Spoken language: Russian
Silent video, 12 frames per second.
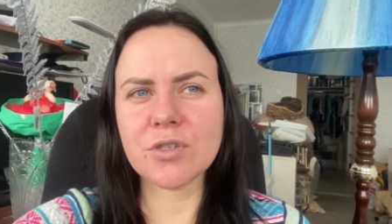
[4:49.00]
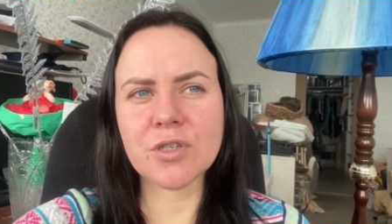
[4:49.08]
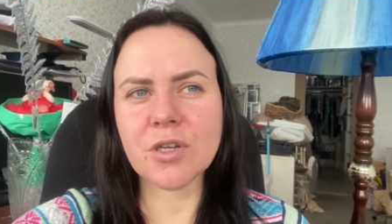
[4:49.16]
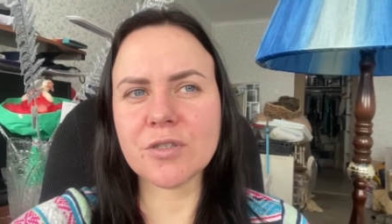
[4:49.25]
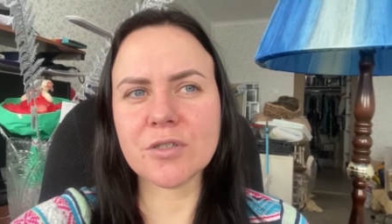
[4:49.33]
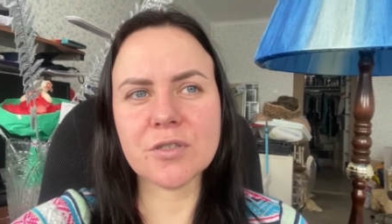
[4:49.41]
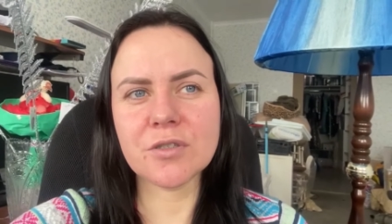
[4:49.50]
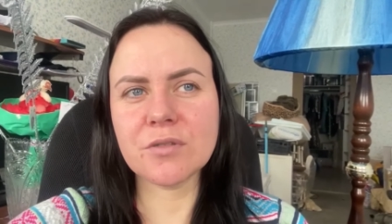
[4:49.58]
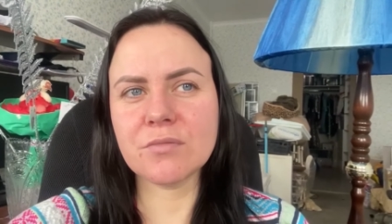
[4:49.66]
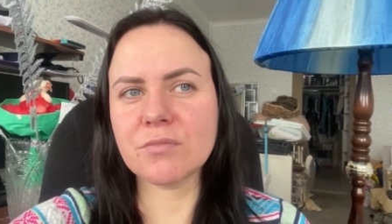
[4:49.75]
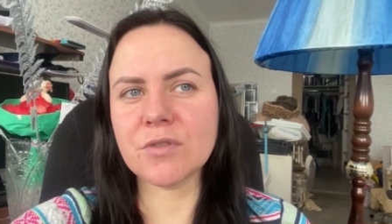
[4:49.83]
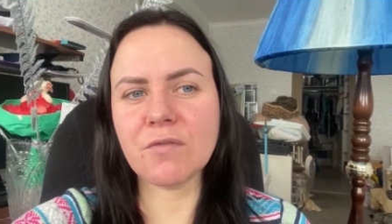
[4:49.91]
держался
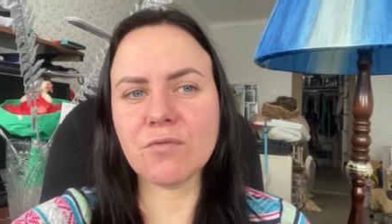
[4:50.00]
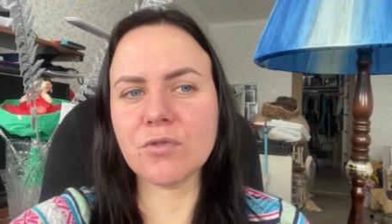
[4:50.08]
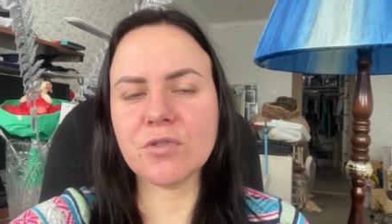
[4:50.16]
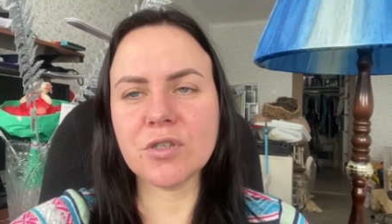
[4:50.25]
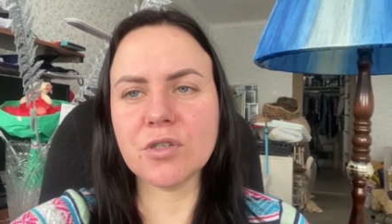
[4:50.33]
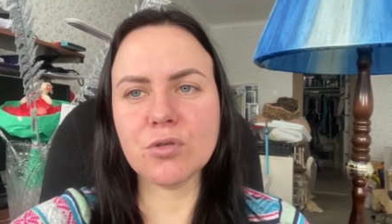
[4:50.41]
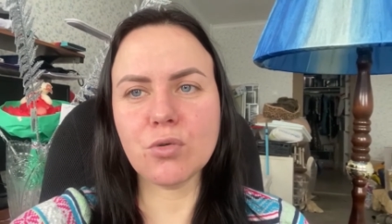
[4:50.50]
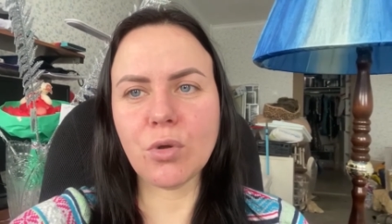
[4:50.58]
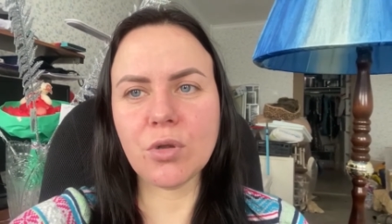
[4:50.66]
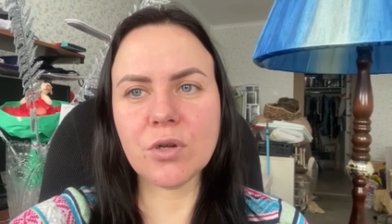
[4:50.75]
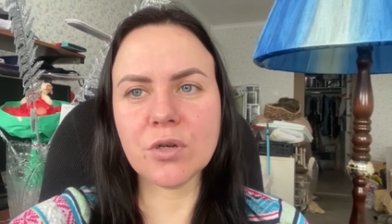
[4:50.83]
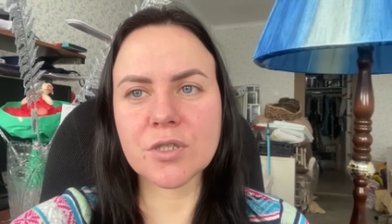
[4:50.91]
довольно
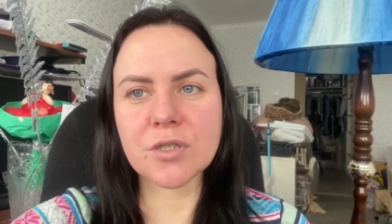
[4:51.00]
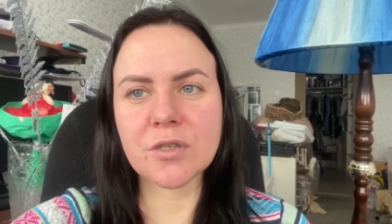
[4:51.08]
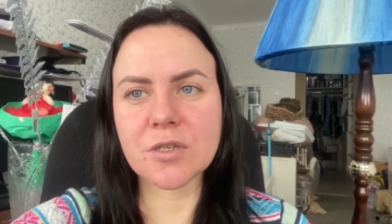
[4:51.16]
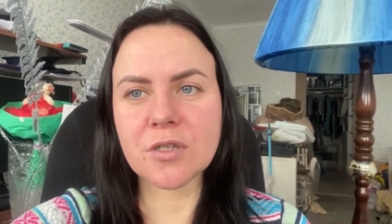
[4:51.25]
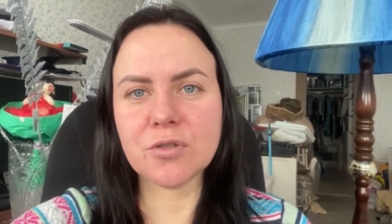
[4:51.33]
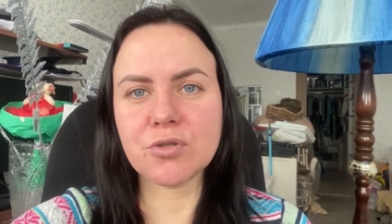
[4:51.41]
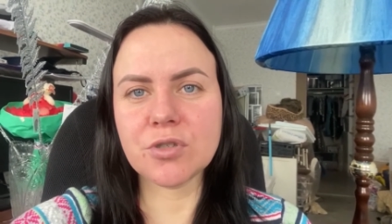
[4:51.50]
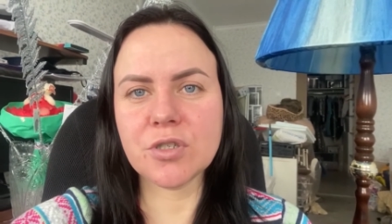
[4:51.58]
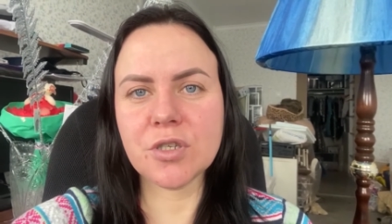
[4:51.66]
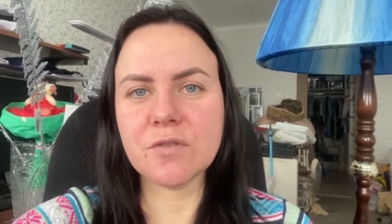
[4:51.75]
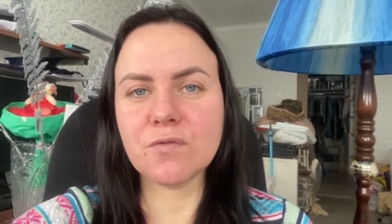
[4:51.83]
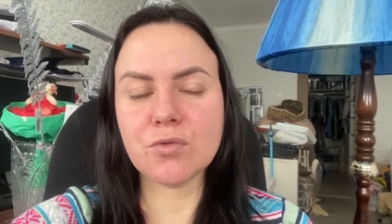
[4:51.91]
недолго, где-то на следующий
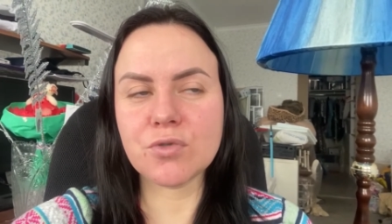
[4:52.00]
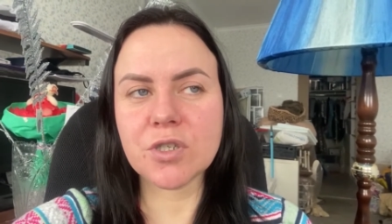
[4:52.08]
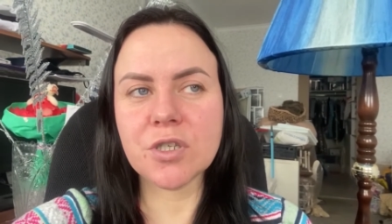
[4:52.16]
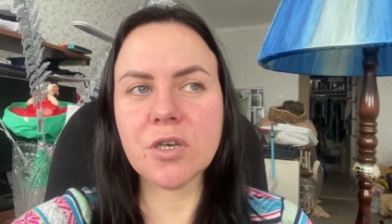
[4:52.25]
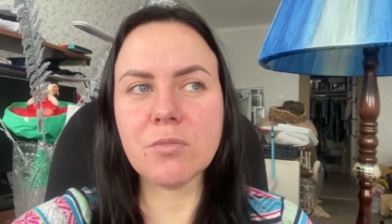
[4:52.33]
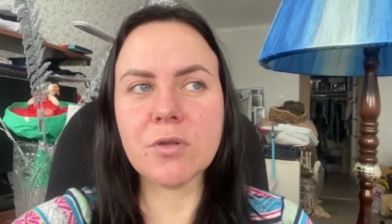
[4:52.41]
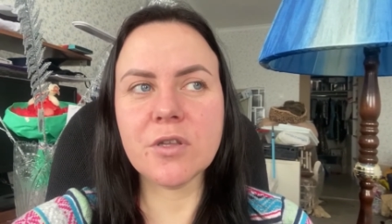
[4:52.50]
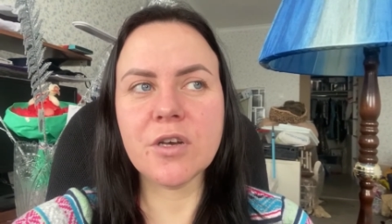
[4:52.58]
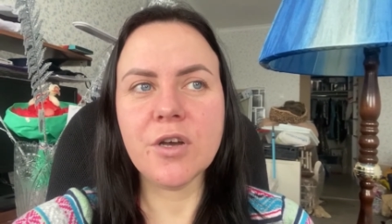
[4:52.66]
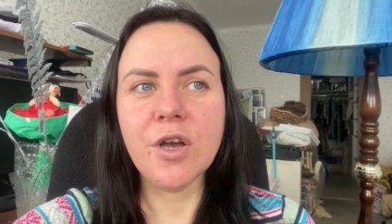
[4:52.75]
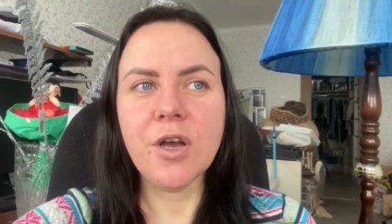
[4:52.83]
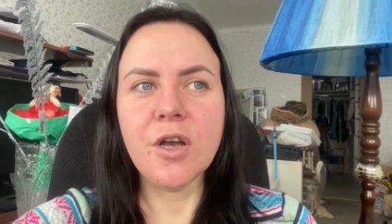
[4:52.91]
день его уже не
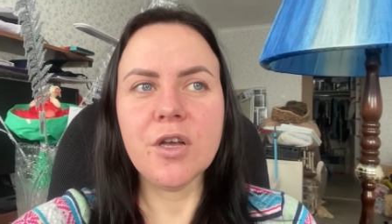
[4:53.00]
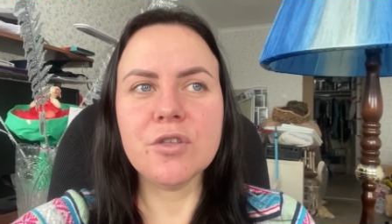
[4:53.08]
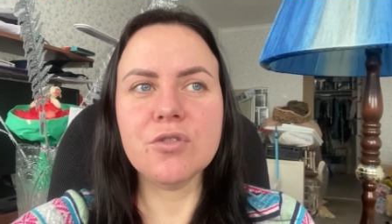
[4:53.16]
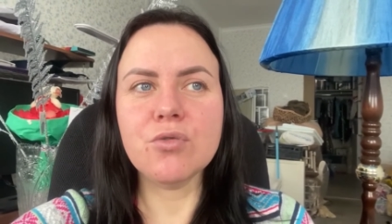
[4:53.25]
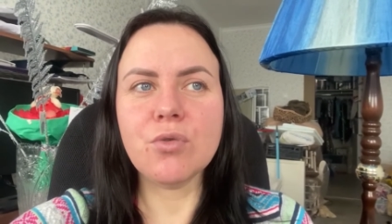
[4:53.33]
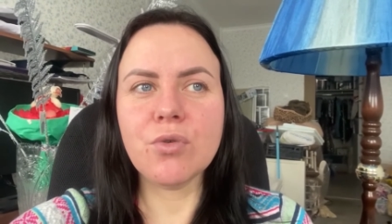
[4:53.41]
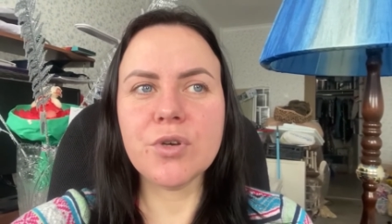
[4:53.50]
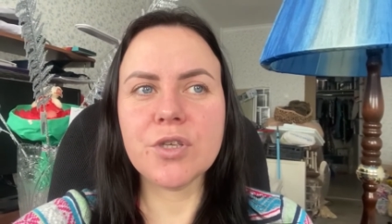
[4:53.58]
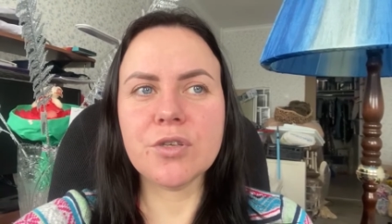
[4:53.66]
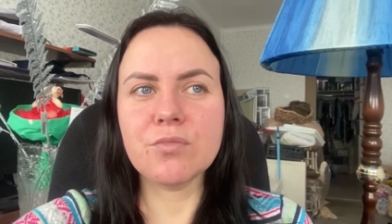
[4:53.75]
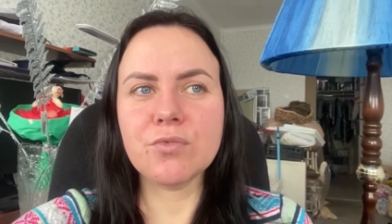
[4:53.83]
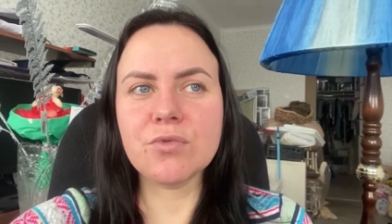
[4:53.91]
было, но
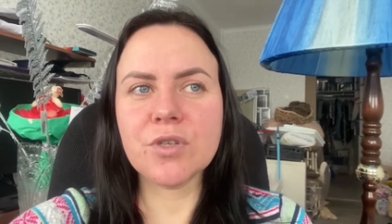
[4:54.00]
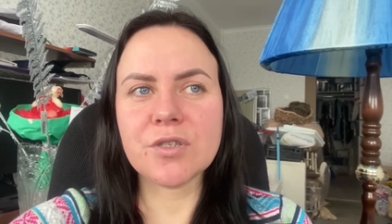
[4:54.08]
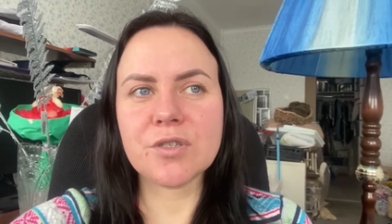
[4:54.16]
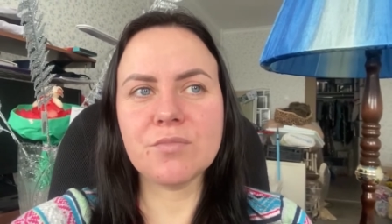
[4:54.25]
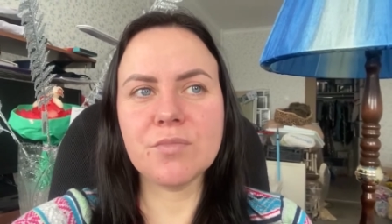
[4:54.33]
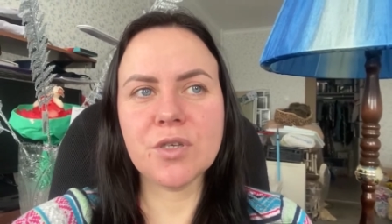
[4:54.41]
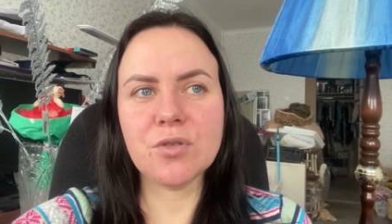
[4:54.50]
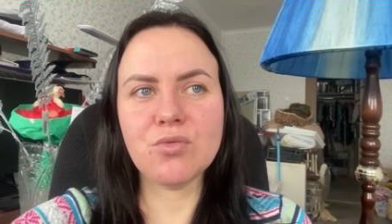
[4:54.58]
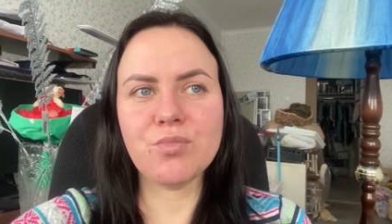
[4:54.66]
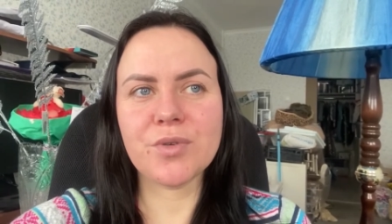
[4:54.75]
ему на смену